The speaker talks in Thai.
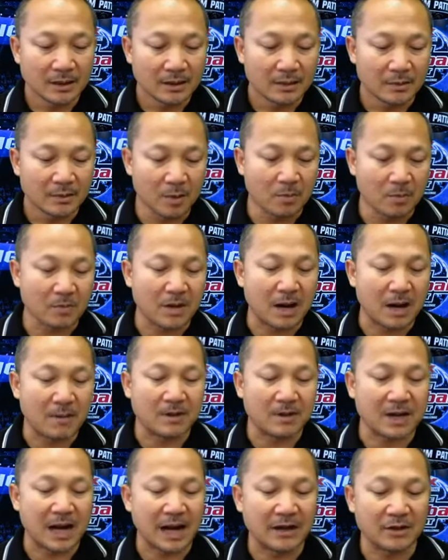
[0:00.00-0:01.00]
พบกับ
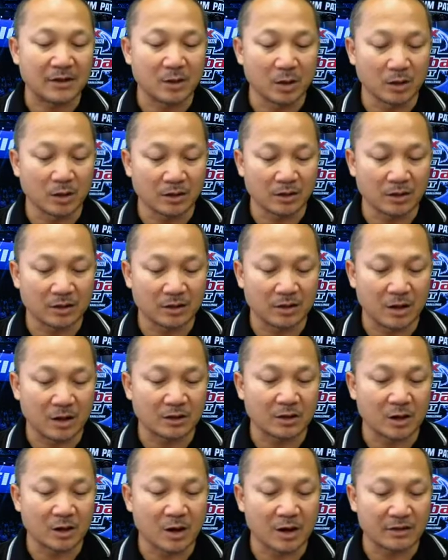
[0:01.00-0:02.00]
ไก่ชนสท
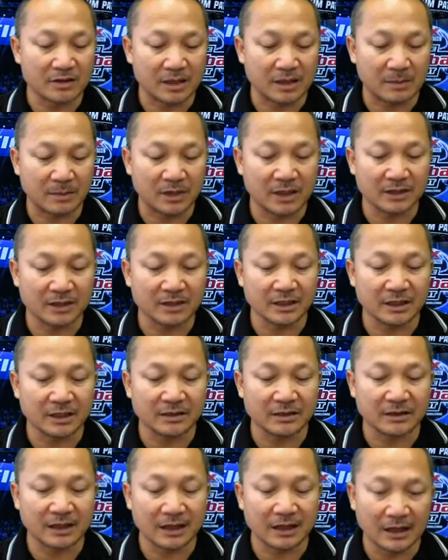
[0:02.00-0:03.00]
สำลิดจิต
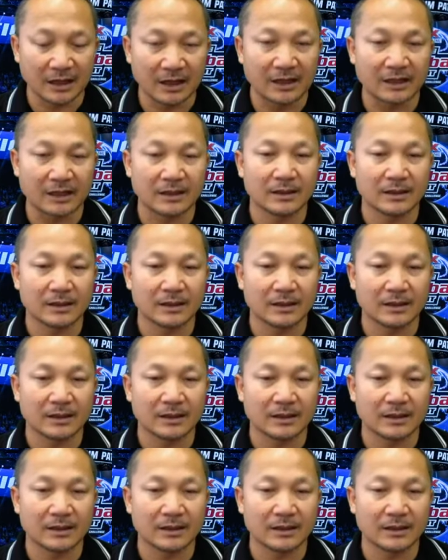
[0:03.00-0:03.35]
เจริญ